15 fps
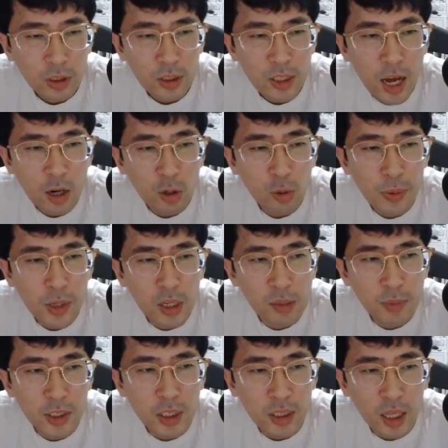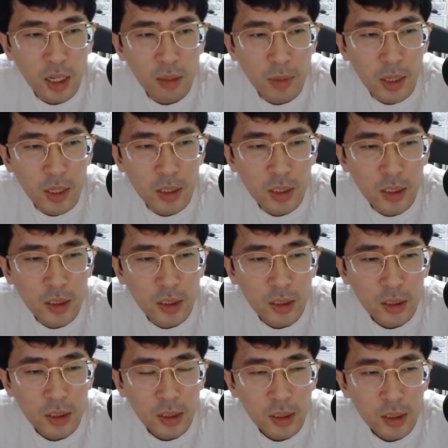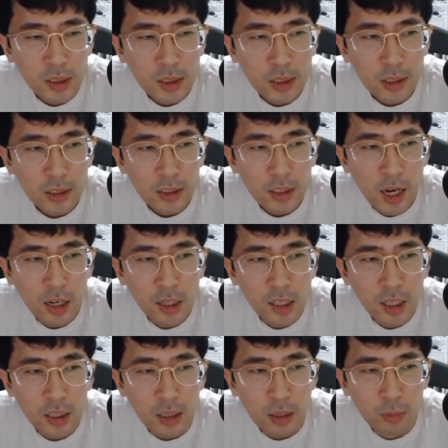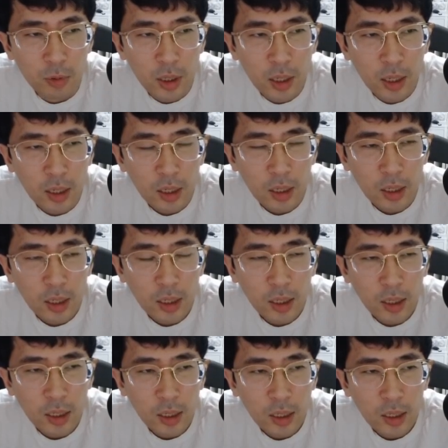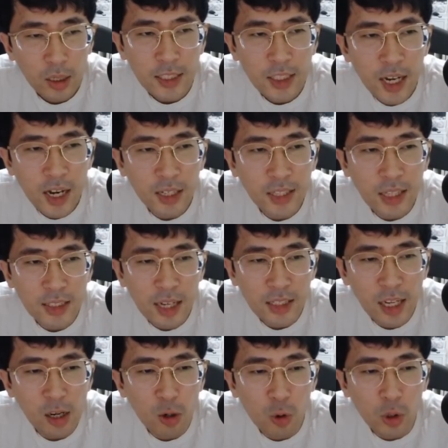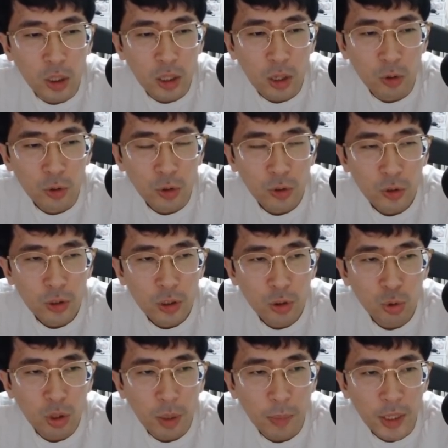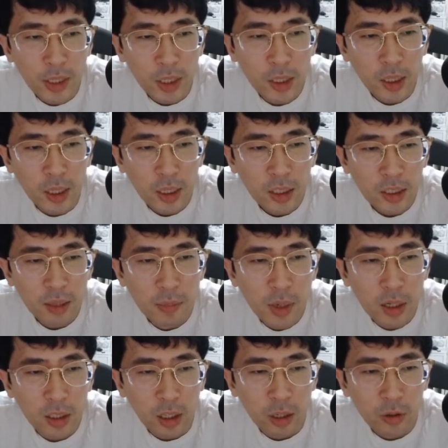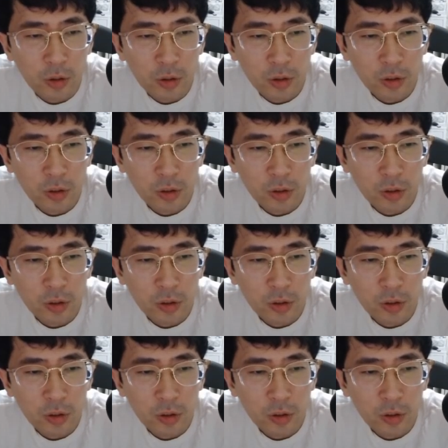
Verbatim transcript: 상으로 병을 먼저 때리면은 차가 걸리기 때문에 아 차가 그냥 상 달라고 오겠네요 그죠 그럴수 때문에 안되겠네 그냥 먹을게요